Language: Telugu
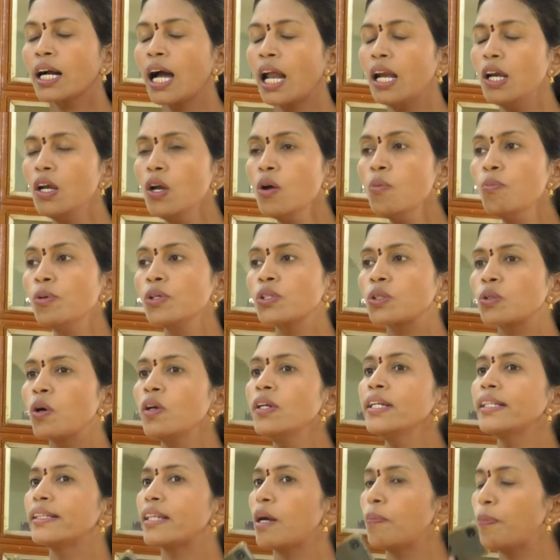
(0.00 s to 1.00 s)
కళ్ళు
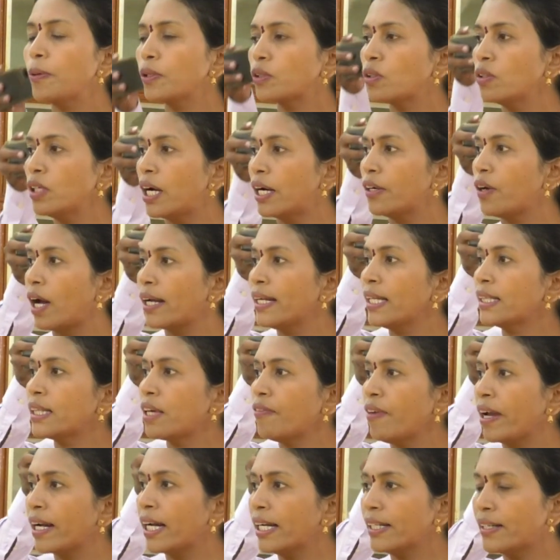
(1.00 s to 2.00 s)
మూసుకొని నిద్రపోతున్నాడు
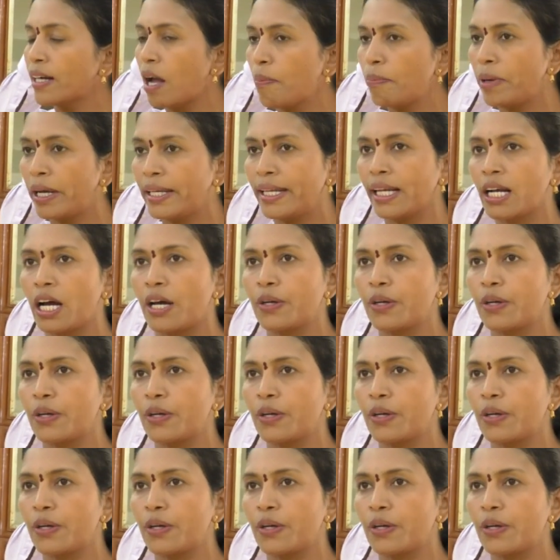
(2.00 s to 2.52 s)
అనంత వెంకటరామరెడ్డి